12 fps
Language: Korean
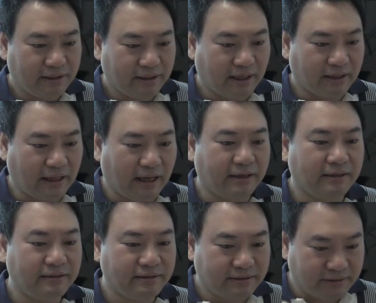다
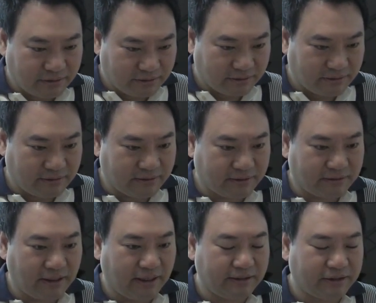다른
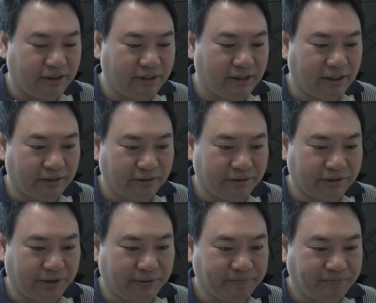스테이션이라는
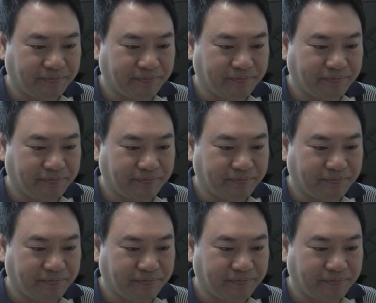거죠.